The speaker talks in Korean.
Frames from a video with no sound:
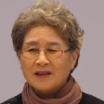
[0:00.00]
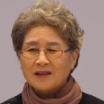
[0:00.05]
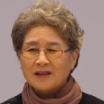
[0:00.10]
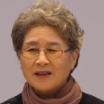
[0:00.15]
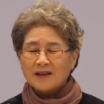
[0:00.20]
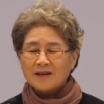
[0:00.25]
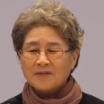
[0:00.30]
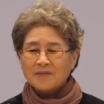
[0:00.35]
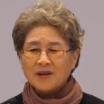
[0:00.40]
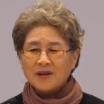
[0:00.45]

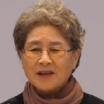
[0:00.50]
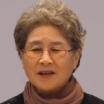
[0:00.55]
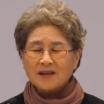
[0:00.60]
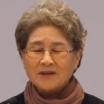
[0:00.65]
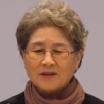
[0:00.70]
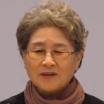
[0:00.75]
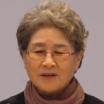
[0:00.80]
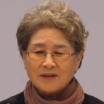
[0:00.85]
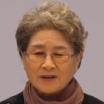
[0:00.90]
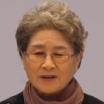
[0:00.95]
그다음에
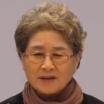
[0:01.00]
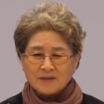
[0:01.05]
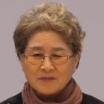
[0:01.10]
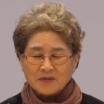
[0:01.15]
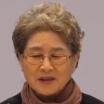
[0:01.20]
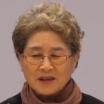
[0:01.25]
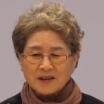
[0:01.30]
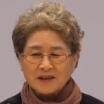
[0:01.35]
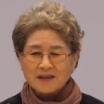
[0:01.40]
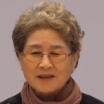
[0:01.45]
또
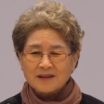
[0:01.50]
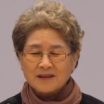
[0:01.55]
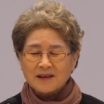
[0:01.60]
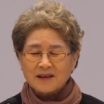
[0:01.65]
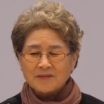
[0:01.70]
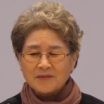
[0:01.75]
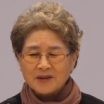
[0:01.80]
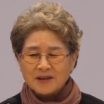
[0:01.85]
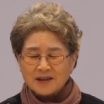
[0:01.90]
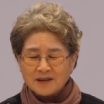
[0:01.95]
음식이
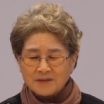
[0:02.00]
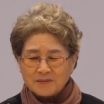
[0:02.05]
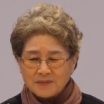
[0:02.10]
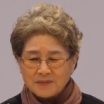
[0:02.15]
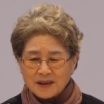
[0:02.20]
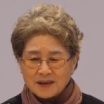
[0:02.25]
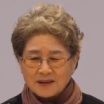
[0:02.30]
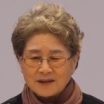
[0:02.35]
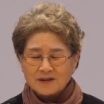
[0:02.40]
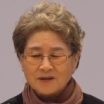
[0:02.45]
들어가면
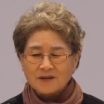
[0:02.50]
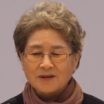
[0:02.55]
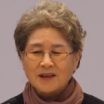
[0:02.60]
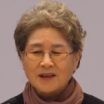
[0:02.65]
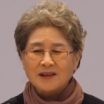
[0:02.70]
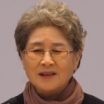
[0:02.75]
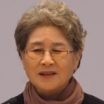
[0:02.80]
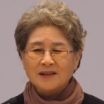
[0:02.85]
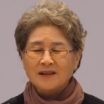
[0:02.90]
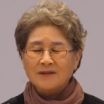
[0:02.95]
금방
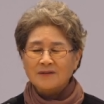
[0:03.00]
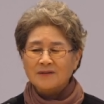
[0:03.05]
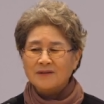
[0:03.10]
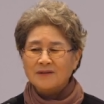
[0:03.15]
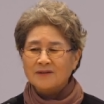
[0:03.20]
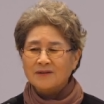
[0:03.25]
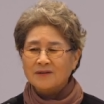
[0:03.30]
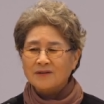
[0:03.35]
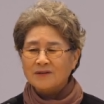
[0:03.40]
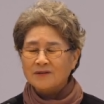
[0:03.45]
소화가
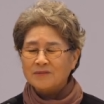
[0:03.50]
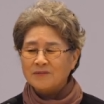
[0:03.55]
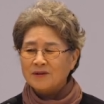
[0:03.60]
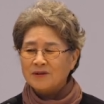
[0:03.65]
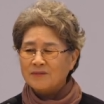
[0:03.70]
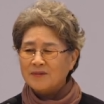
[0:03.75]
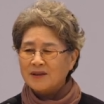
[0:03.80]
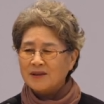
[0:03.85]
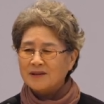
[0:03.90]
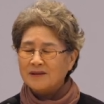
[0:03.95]
되고 또 물
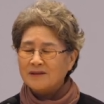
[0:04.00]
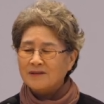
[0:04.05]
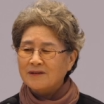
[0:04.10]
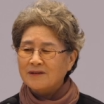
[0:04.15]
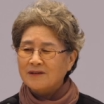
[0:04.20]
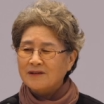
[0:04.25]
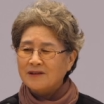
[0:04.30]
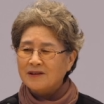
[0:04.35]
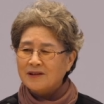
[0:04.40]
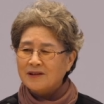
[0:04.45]
마시고